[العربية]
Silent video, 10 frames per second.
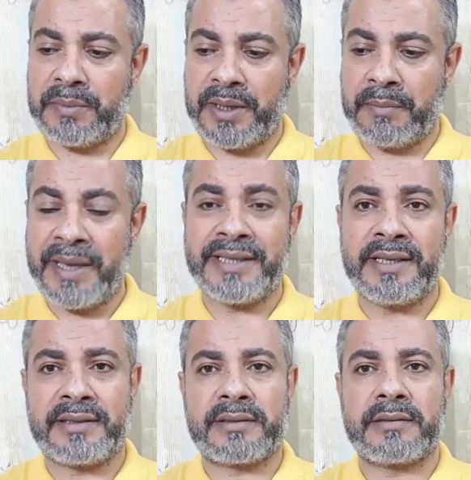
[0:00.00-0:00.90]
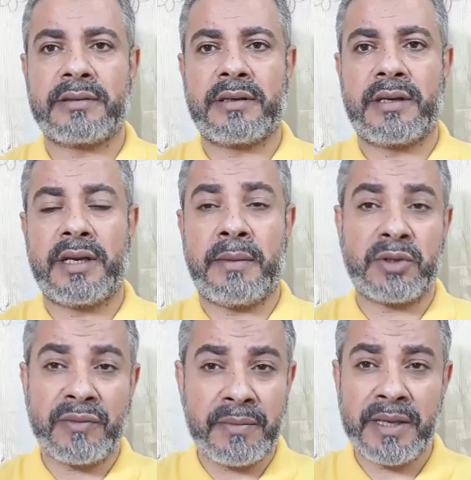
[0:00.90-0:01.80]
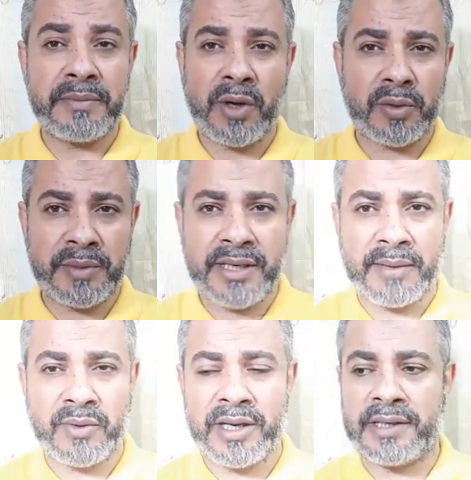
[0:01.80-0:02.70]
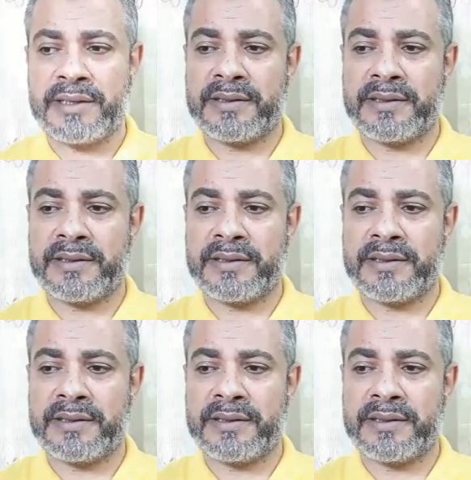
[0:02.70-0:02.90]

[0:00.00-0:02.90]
بالميت لما أشوف الميت بياخذ مني أموال